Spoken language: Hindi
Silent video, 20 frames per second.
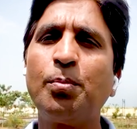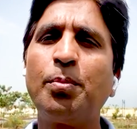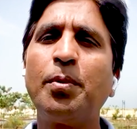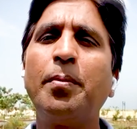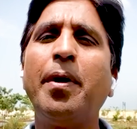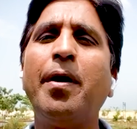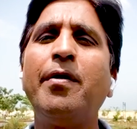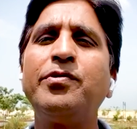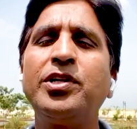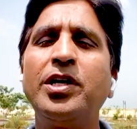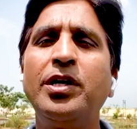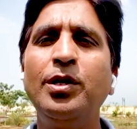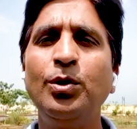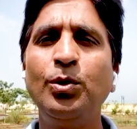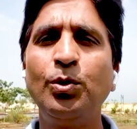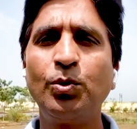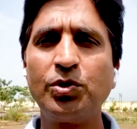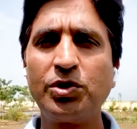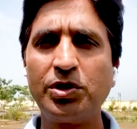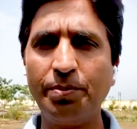प्रभावशाली
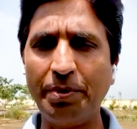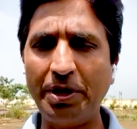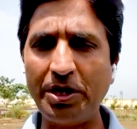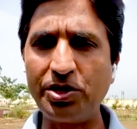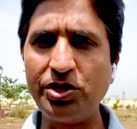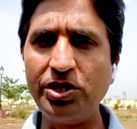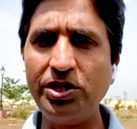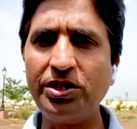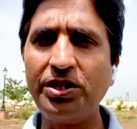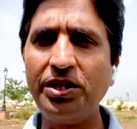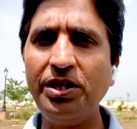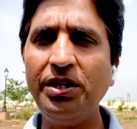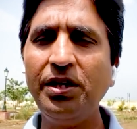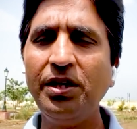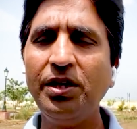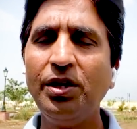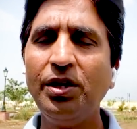लोगों से बातचीत की